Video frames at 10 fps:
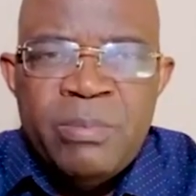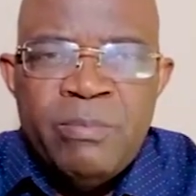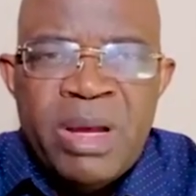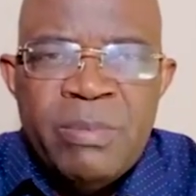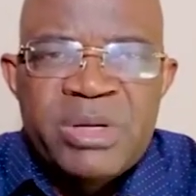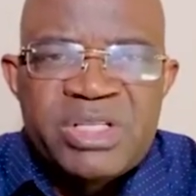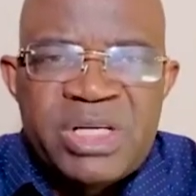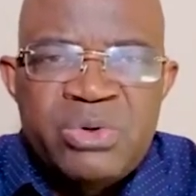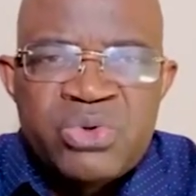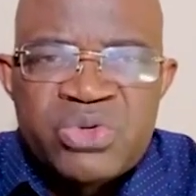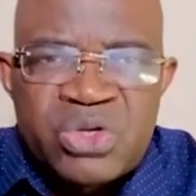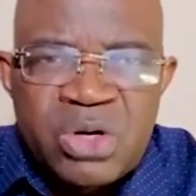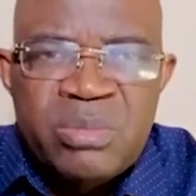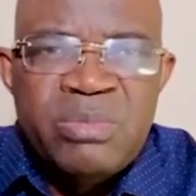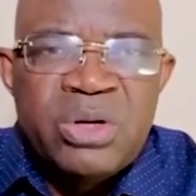même si nous
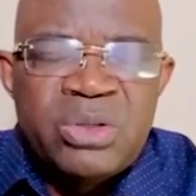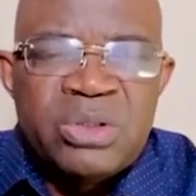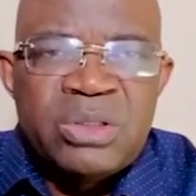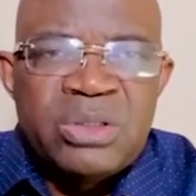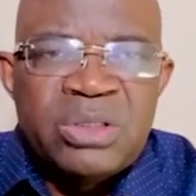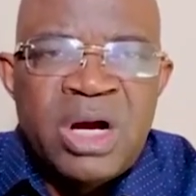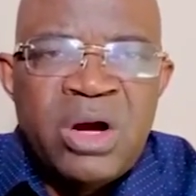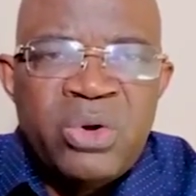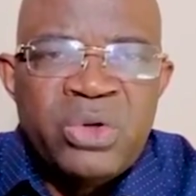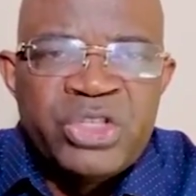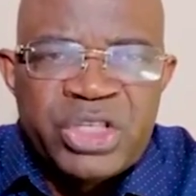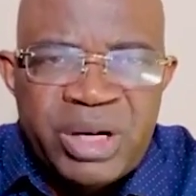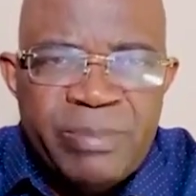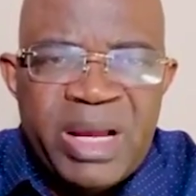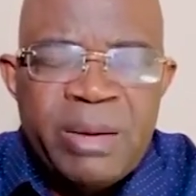sommes dans le
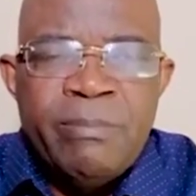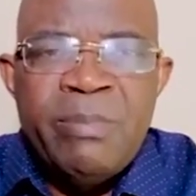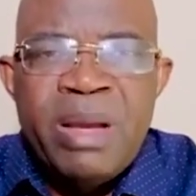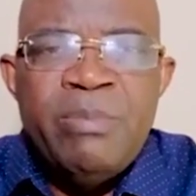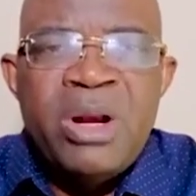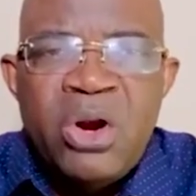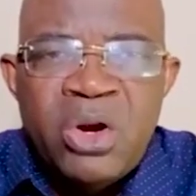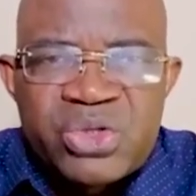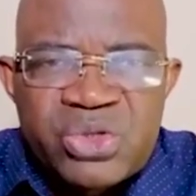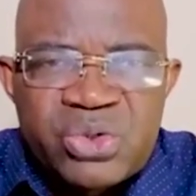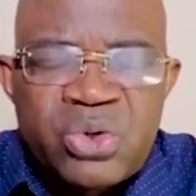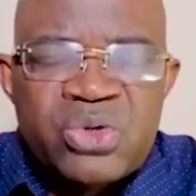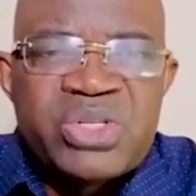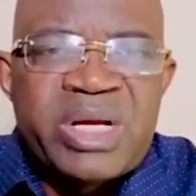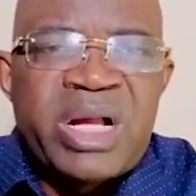chemin, même
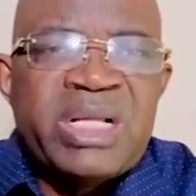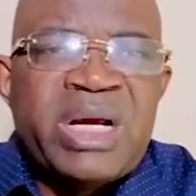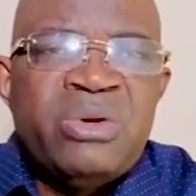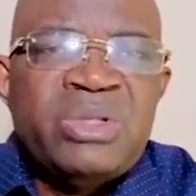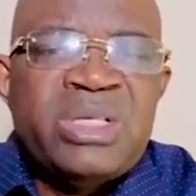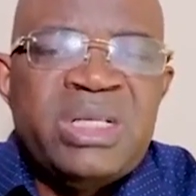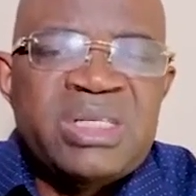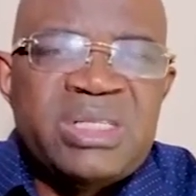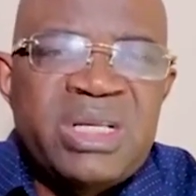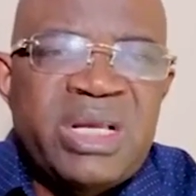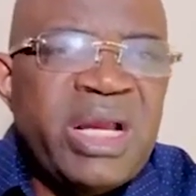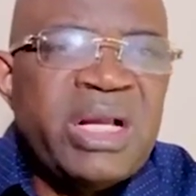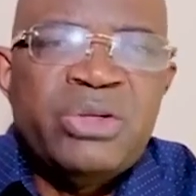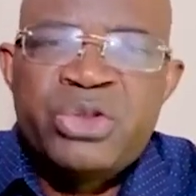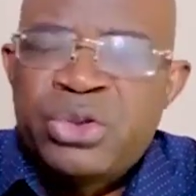lorsqu'on sera dans notre destinée. Il y
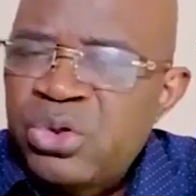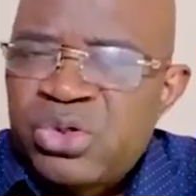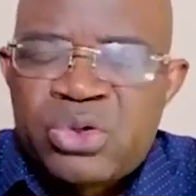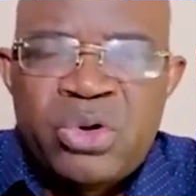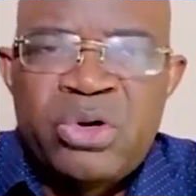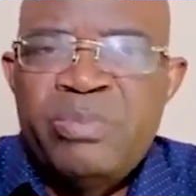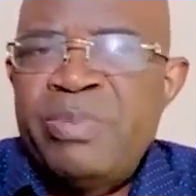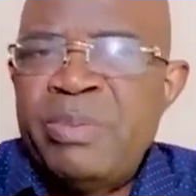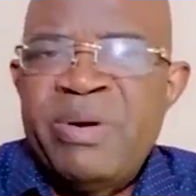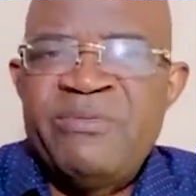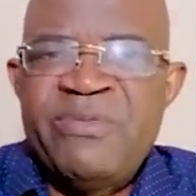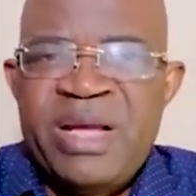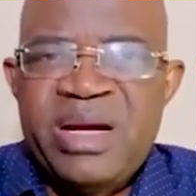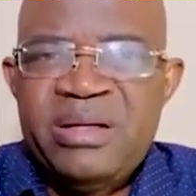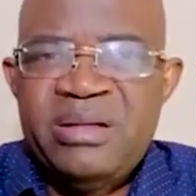a des choses qu'on ne peut pas faire